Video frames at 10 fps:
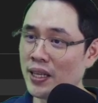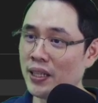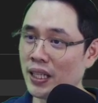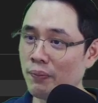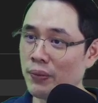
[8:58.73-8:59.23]
นี้
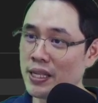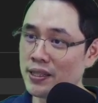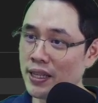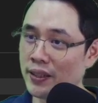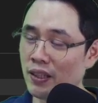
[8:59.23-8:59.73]
นะครับไป
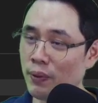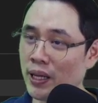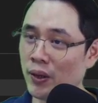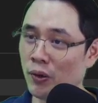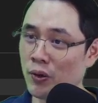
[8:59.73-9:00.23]
เซตเข้าไปใน
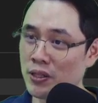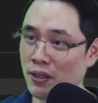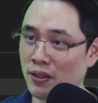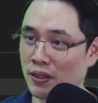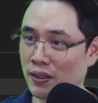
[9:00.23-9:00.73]
ตัว
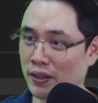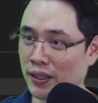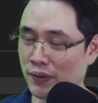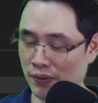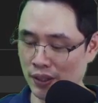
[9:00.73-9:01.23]
user นะค
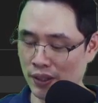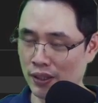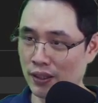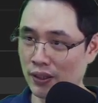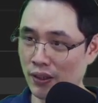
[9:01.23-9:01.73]
รับ
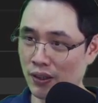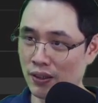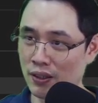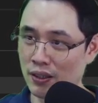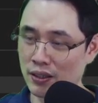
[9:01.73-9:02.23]
ก็
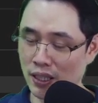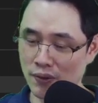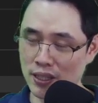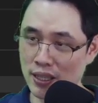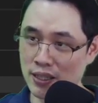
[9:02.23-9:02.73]
ใช้
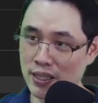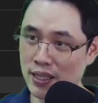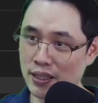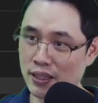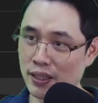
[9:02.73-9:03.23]
คำสั่ง set
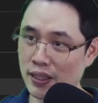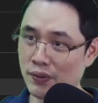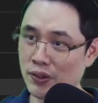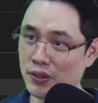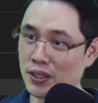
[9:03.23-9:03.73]
นะครับ
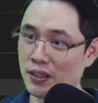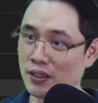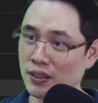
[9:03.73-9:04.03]
user